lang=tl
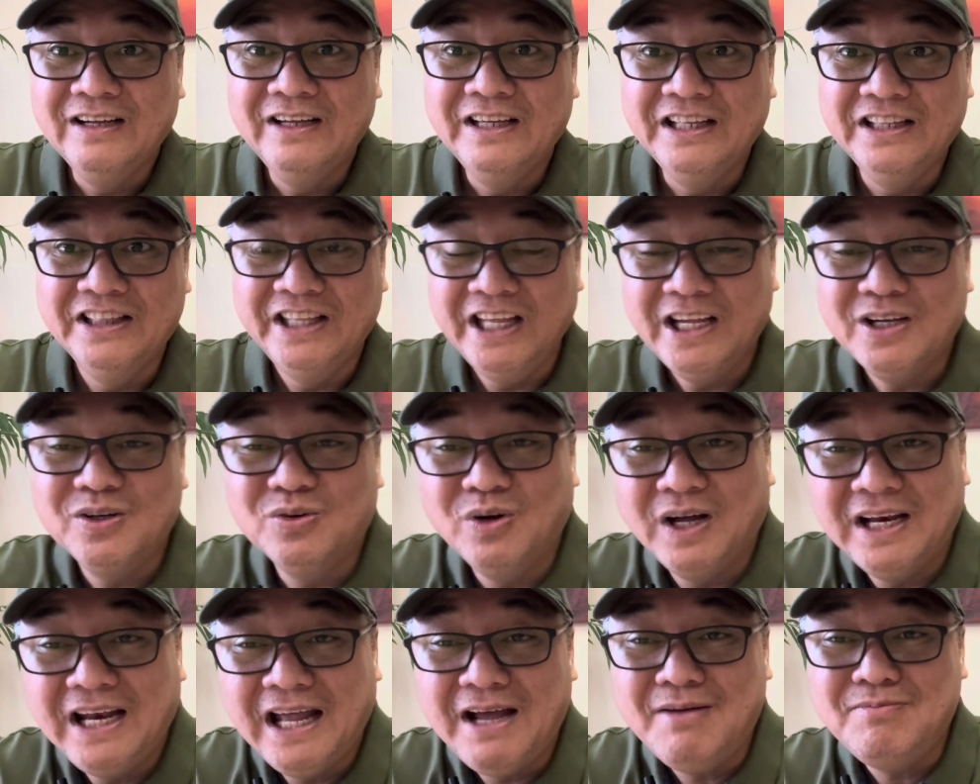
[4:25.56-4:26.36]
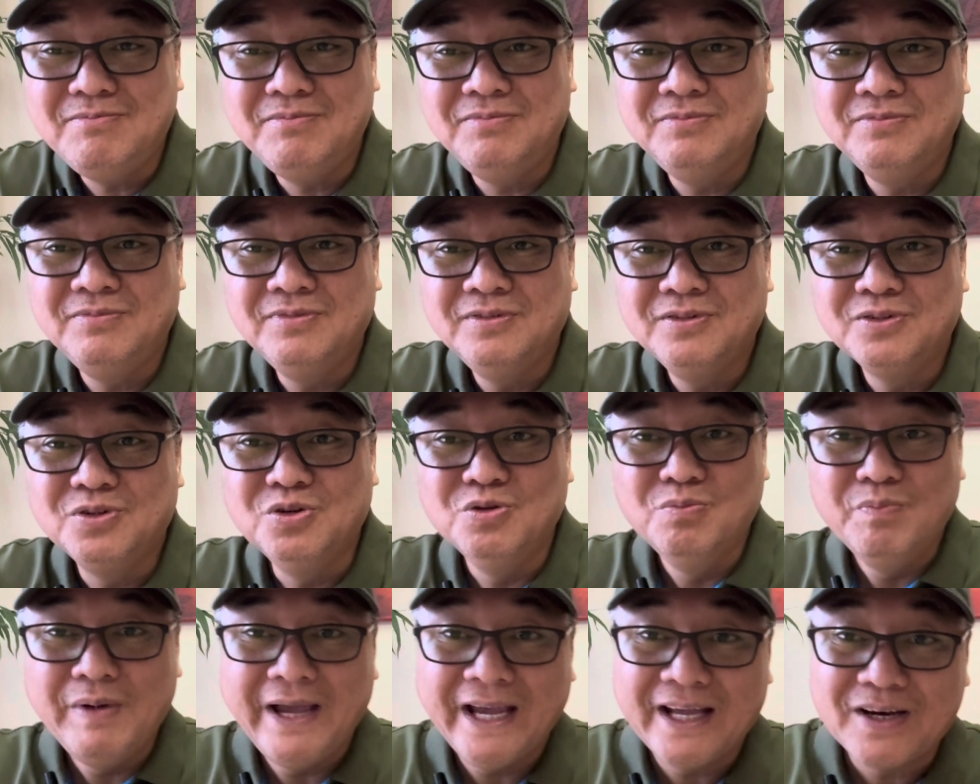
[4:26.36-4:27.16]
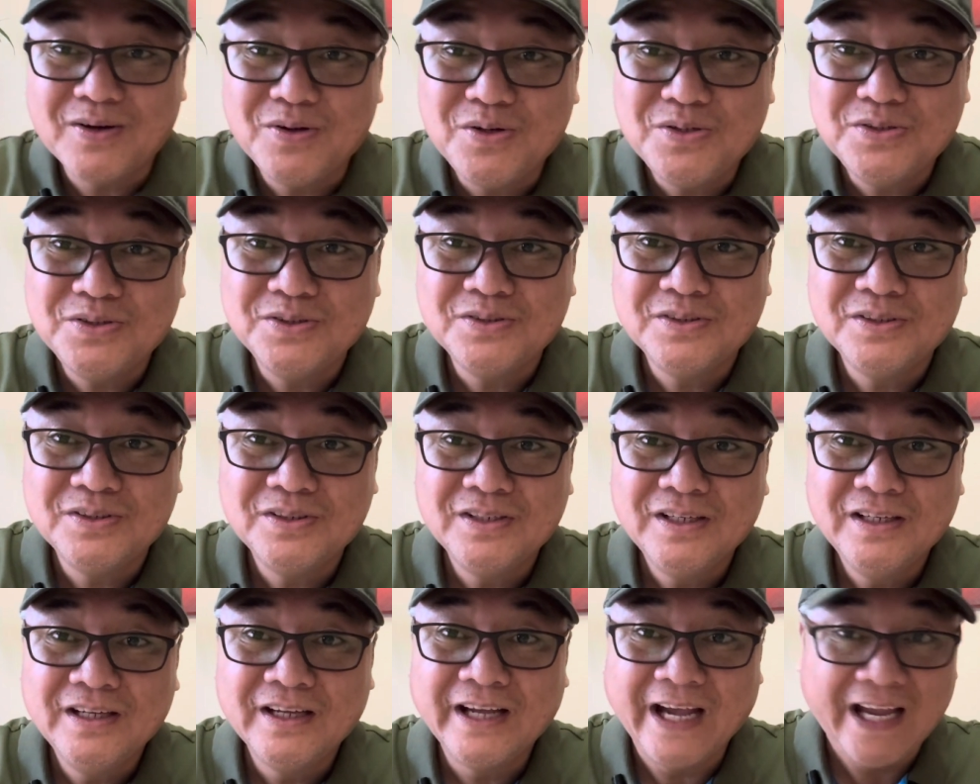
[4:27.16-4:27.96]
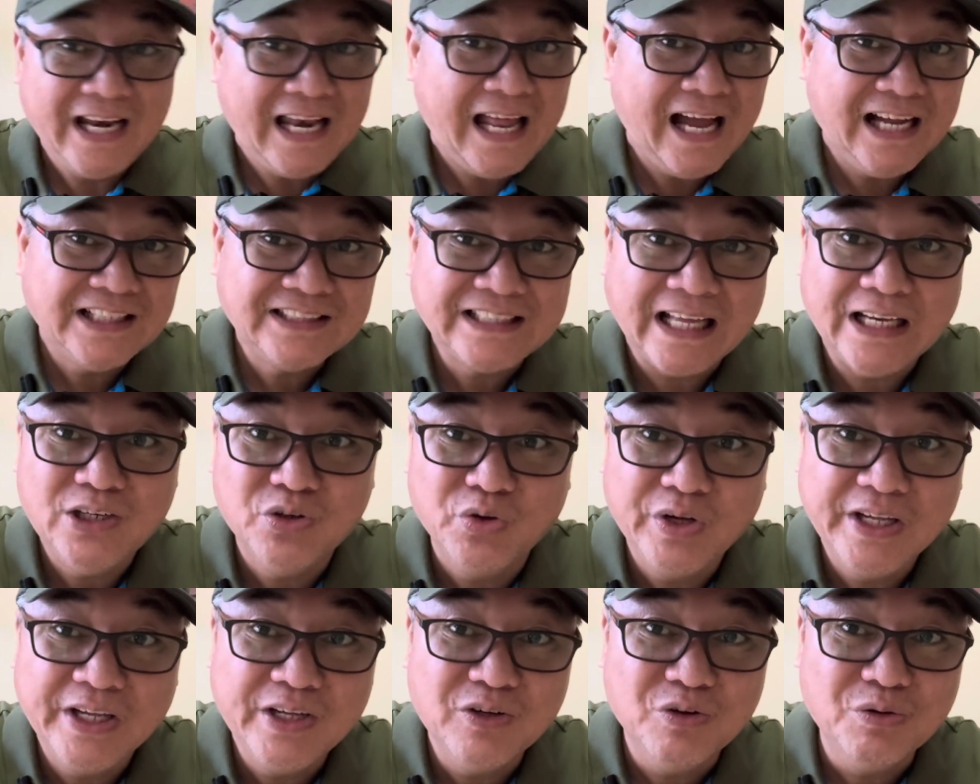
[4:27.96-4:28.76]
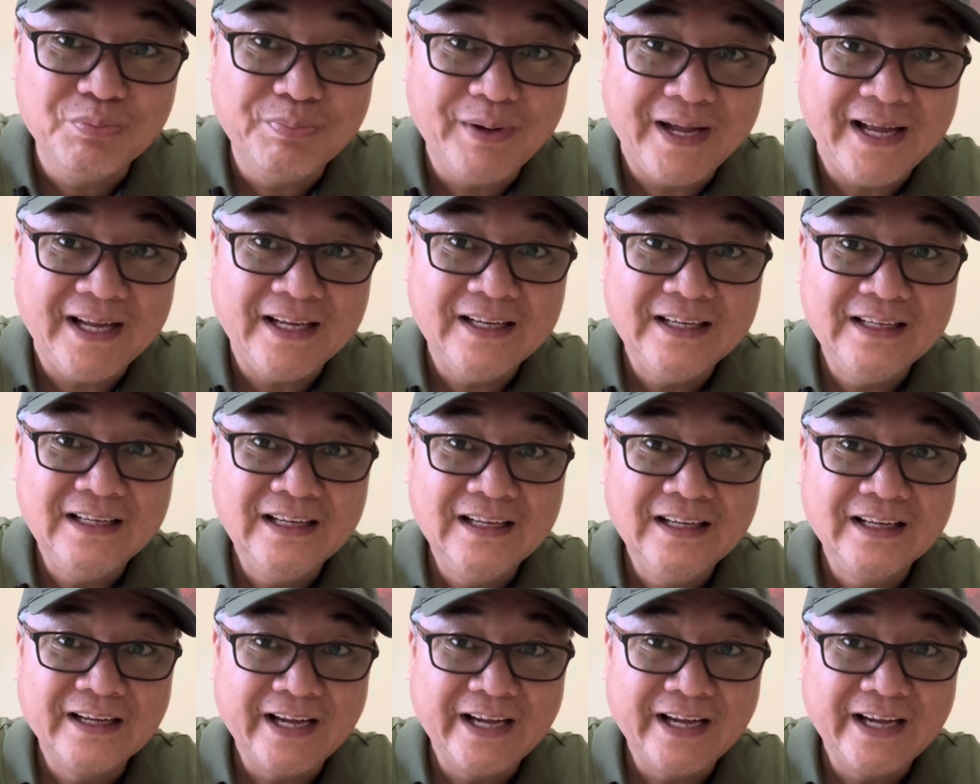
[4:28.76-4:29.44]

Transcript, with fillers: Hindi ko alam kung meron. Kailangan tanungin ko pa.